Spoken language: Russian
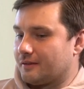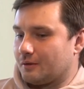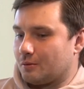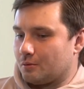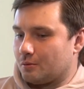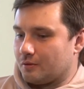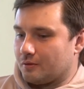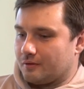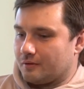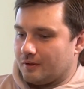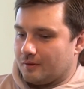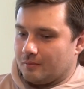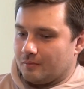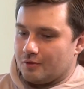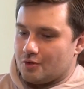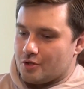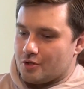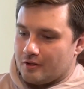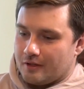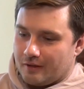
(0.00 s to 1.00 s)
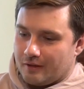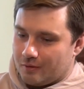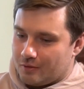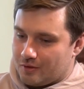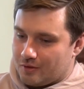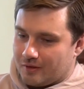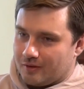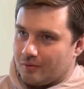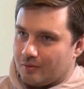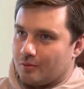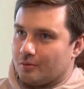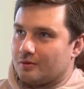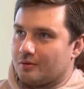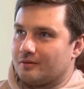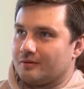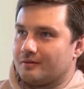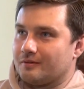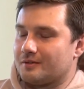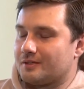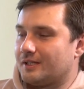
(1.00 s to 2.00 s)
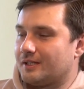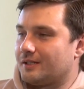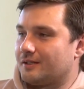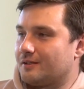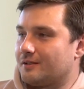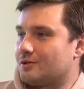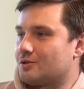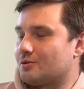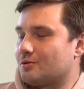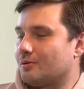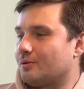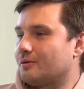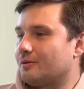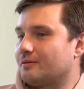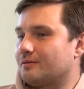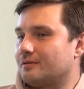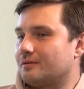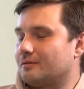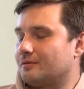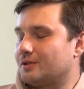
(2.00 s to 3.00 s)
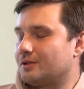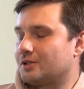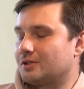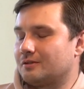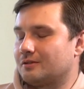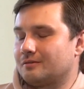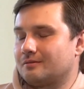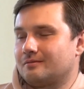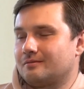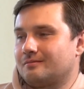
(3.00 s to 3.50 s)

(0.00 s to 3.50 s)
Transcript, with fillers: которые там начинаются от 100 тысяч долларов и выше.